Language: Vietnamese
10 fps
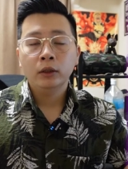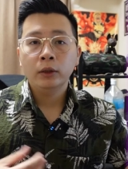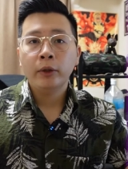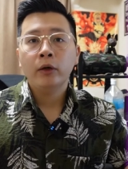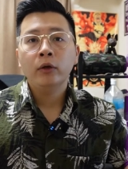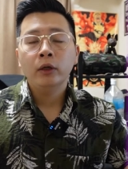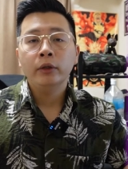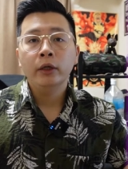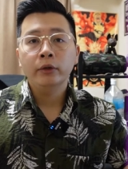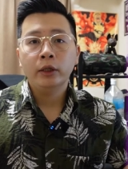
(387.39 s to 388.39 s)
Tiếp theo,
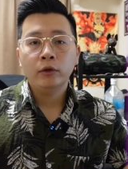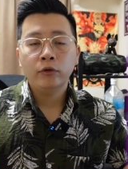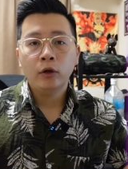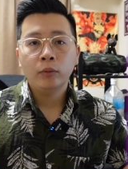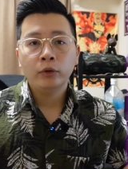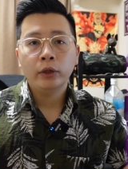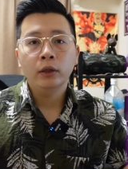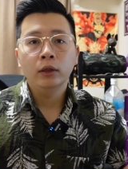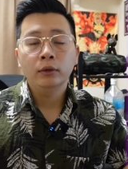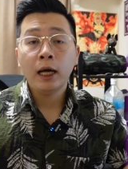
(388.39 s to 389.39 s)
để Terraform có
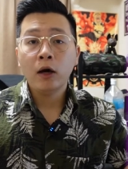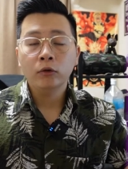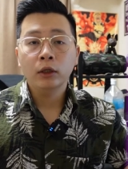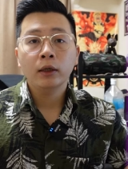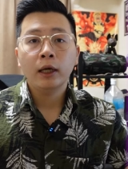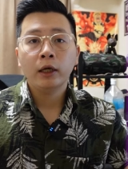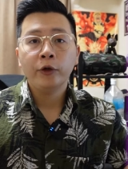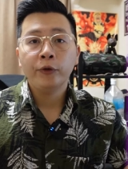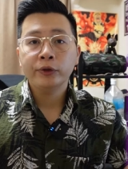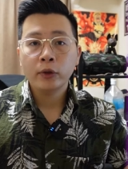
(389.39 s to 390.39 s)
thể tạo được hai cái
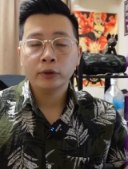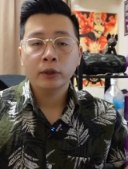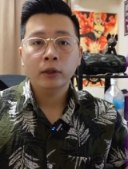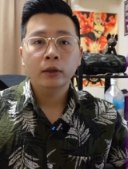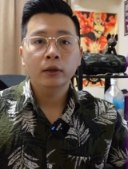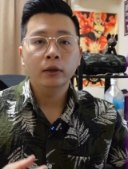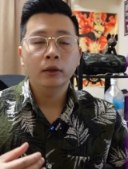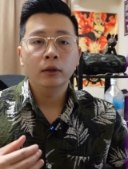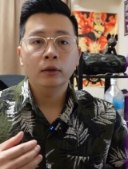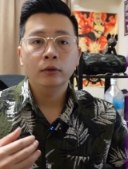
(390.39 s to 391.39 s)
resource uh,
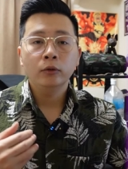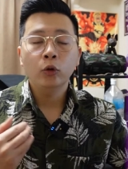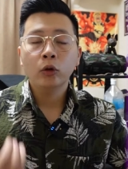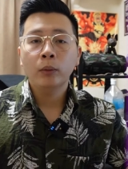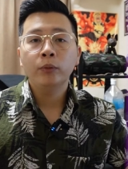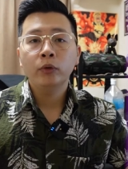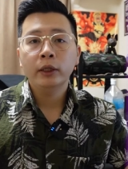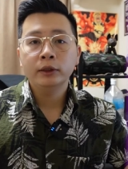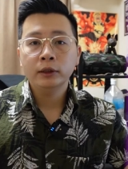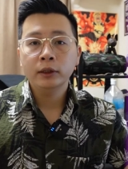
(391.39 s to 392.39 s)
Google Compute
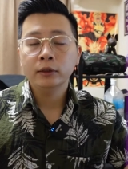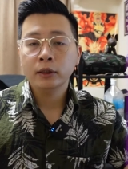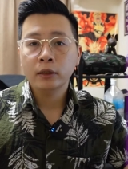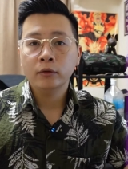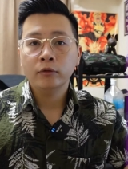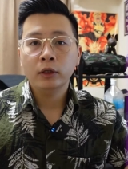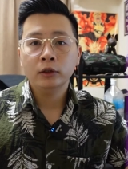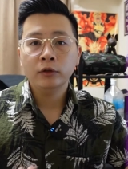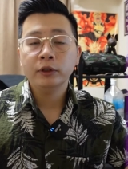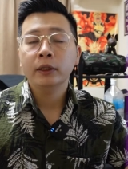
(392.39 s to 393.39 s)
Engine Instant và
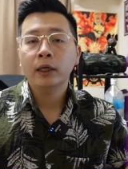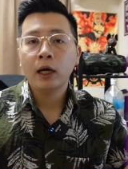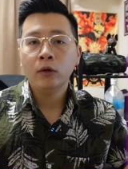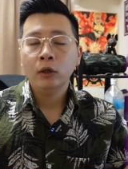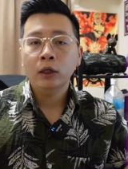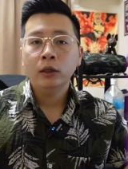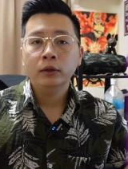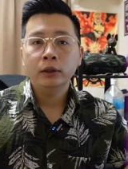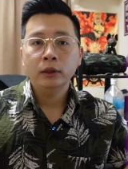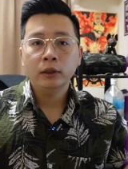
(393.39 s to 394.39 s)
Service Account
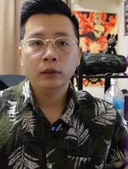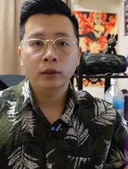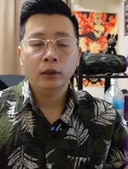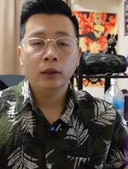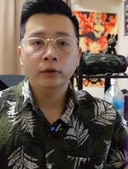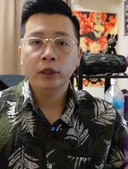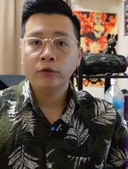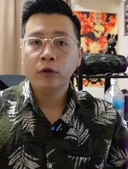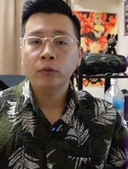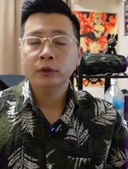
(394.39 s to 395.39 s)
thì uh,
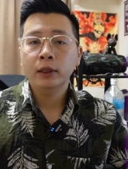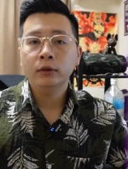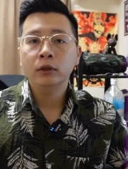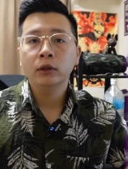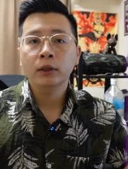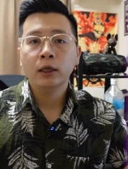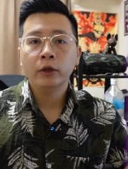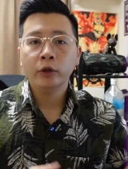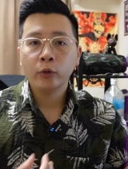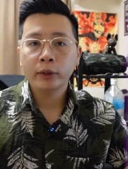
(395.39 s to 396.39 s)
Terraform sẽ gửi các
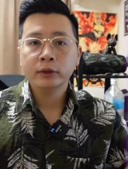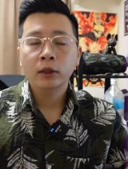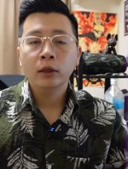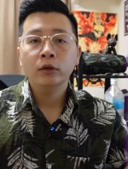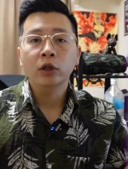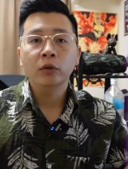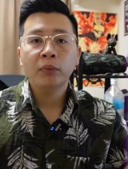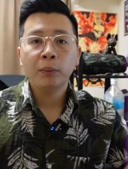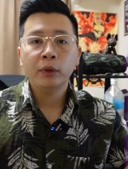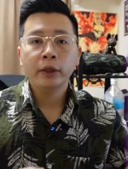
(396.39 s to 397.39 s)
cái request tới
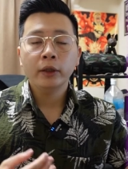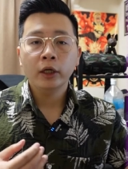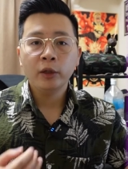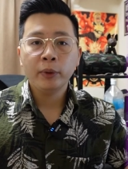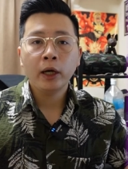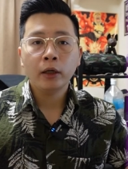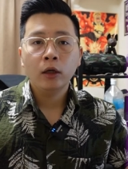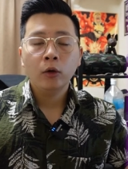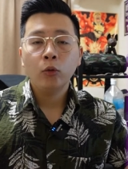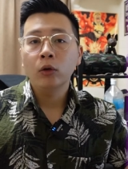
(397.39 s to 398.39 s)
public API
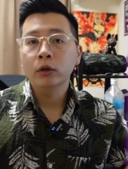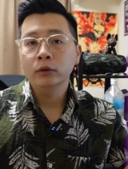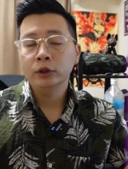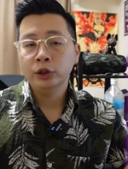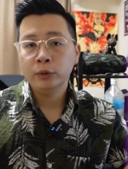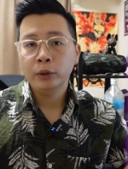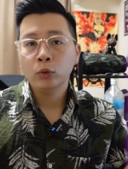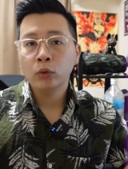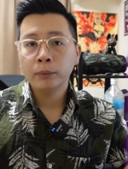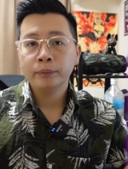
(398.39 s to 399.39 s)
của GCP
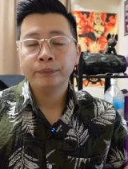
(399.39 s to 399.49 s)
cung cấp